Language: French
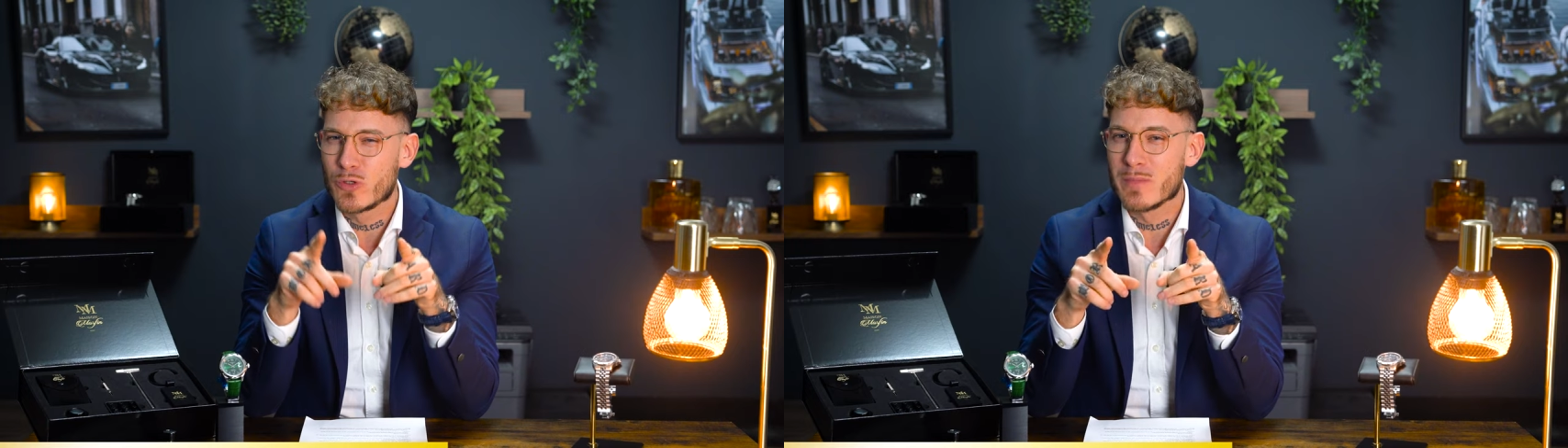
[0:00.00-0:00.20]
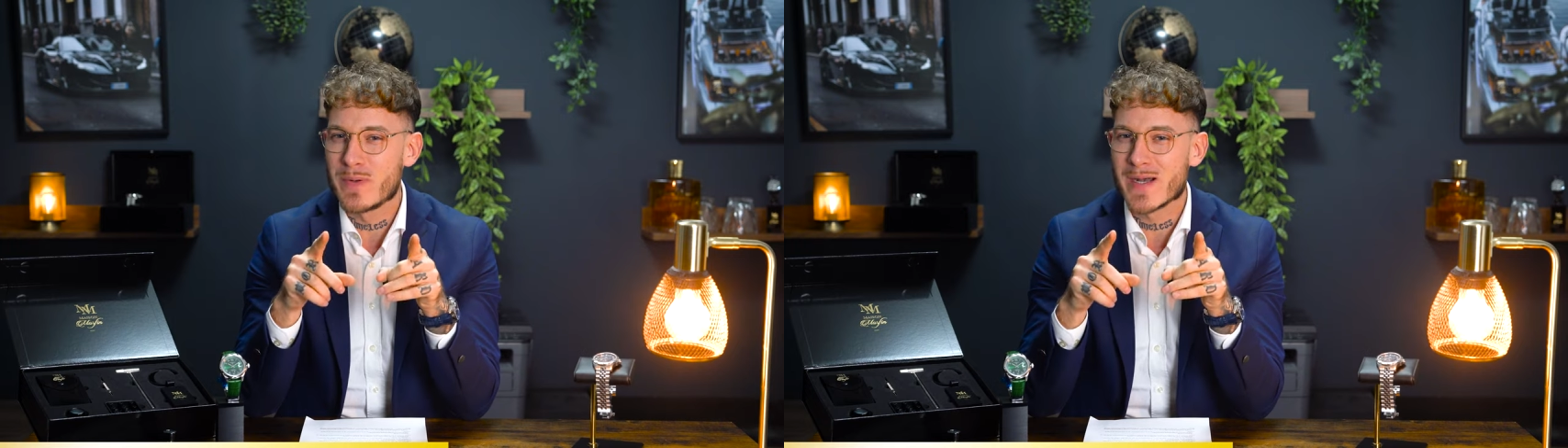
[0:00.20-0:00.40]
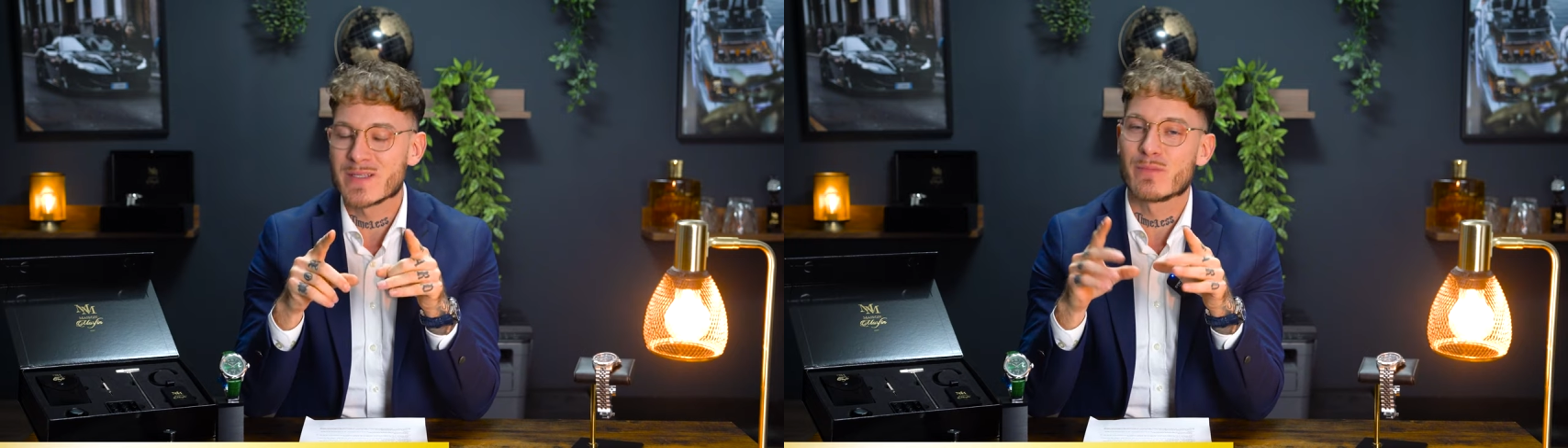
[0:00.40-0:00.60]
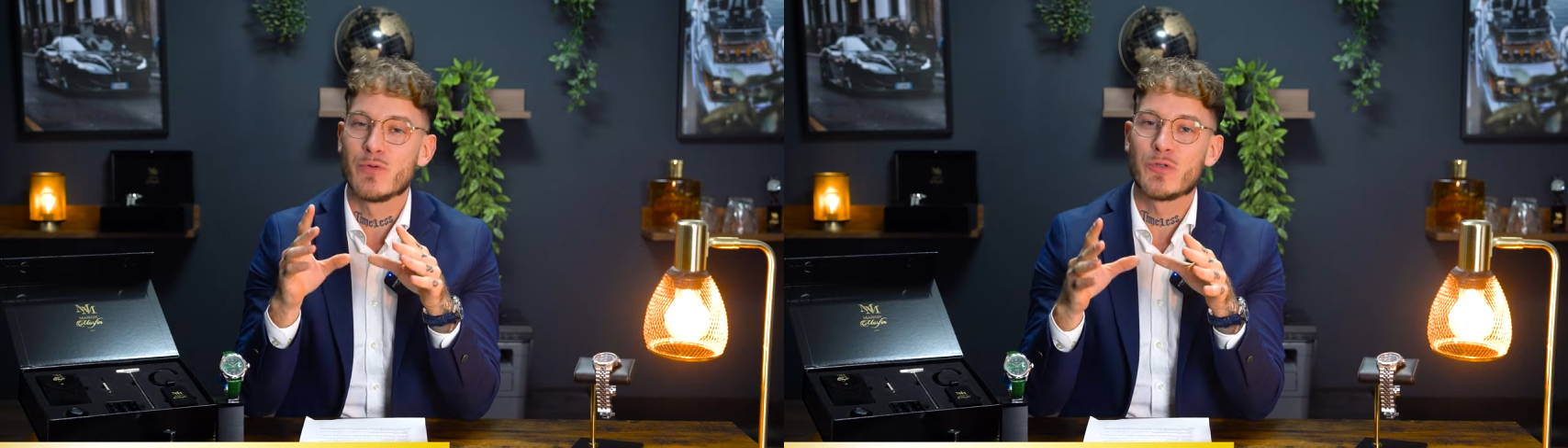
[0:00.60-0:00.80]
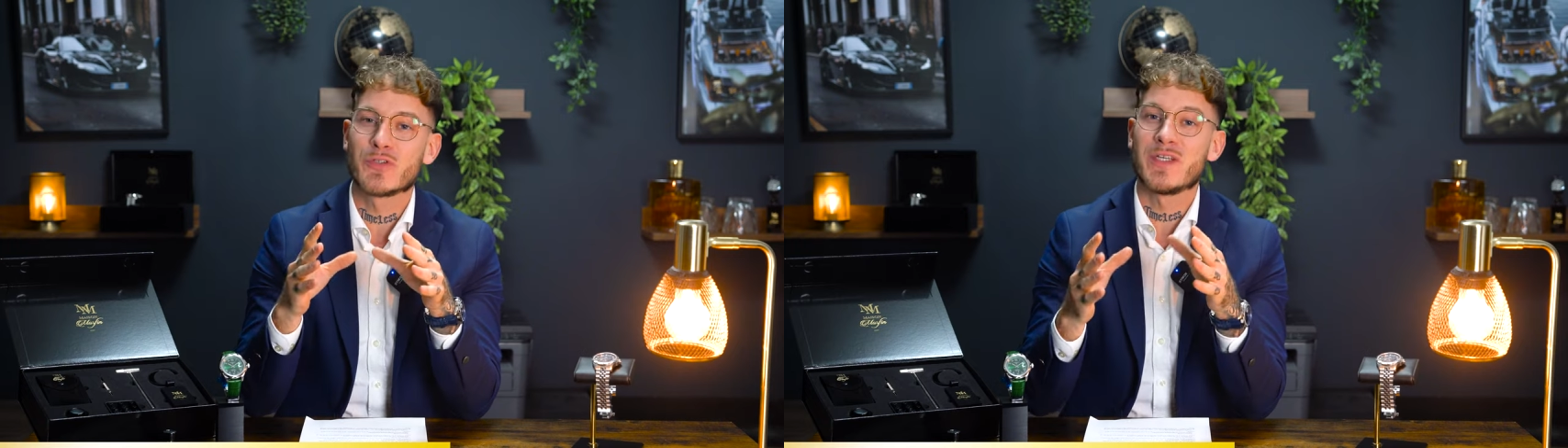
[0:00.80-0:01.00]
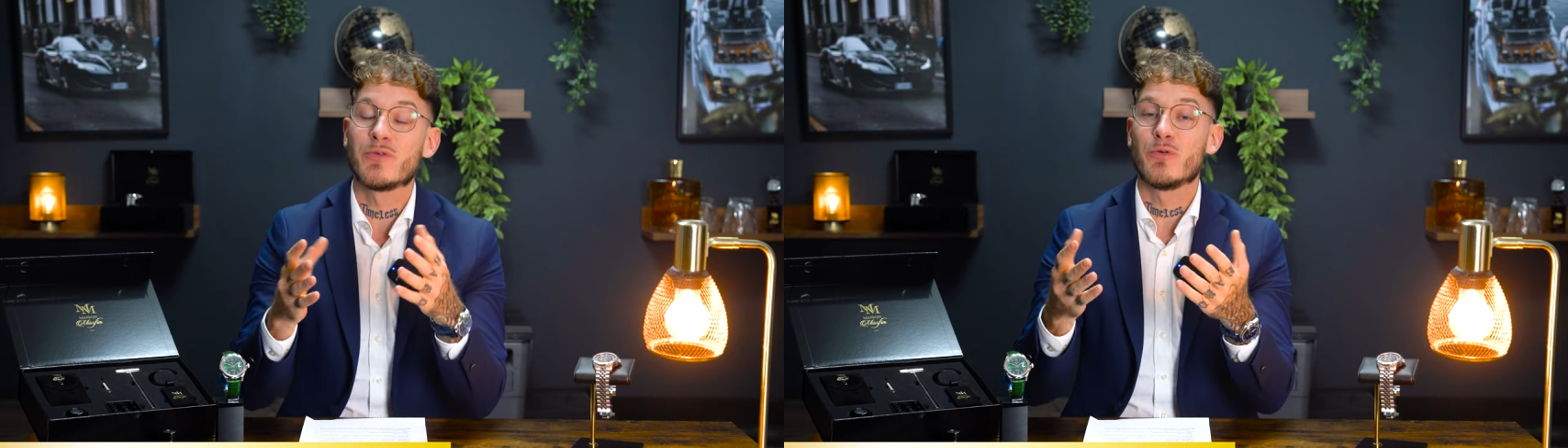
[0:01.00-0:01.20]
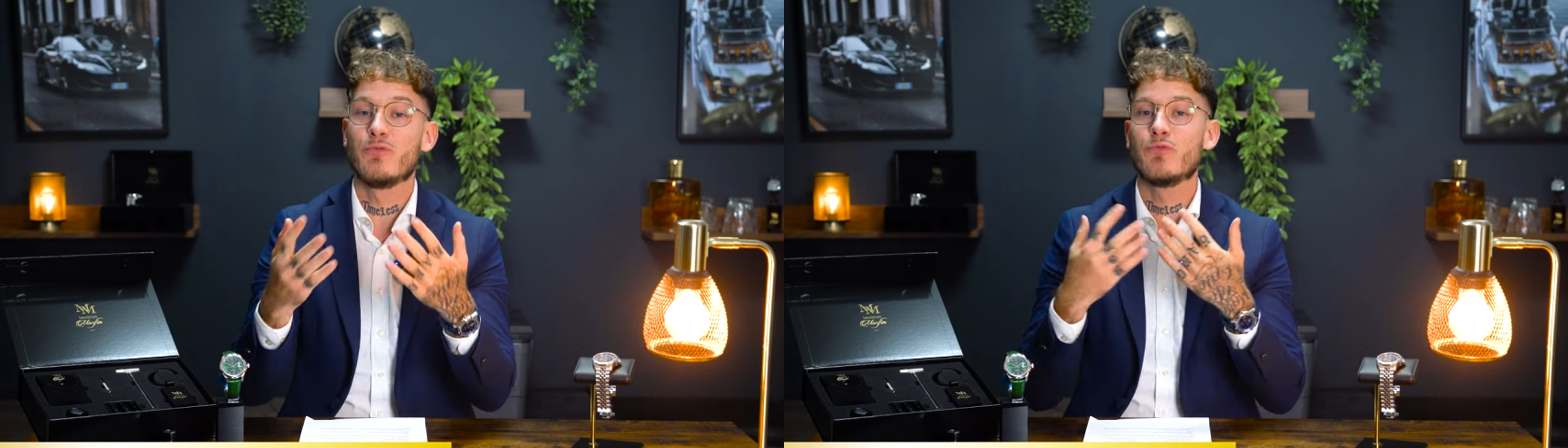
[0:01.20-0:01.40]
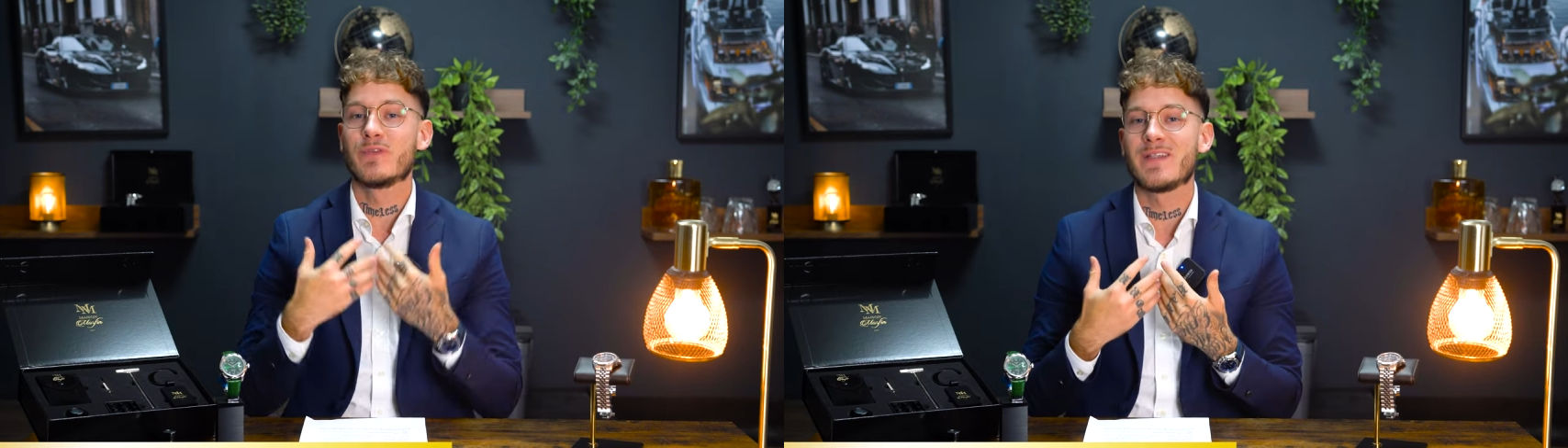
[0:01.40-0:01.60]
comme par exemple le tungstène que
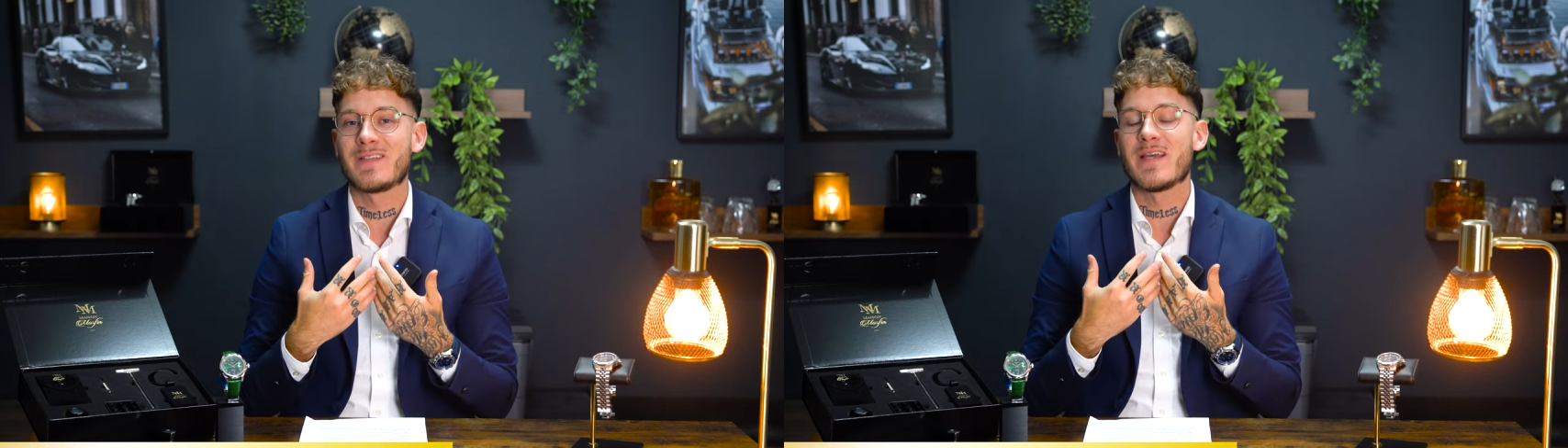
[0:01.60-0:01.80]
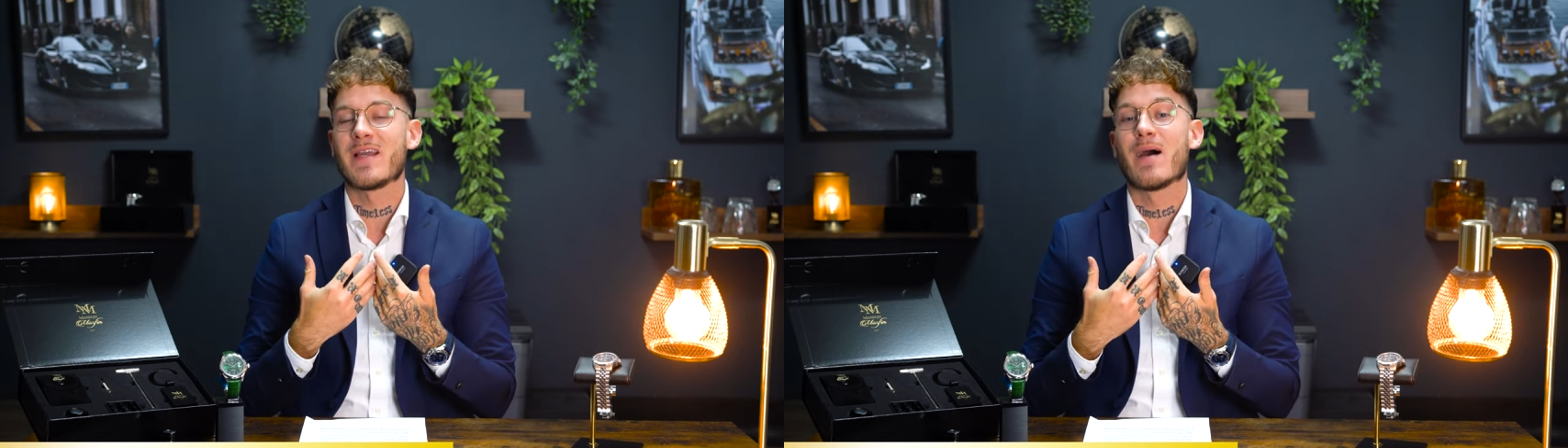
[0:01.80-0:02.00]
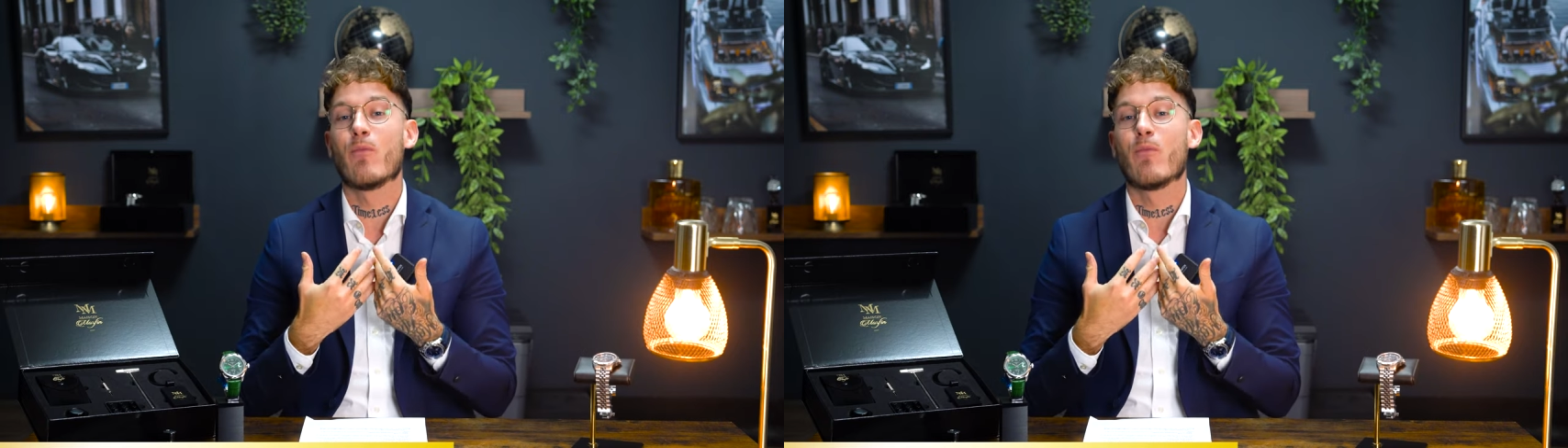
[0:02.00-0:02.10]
nous on essaye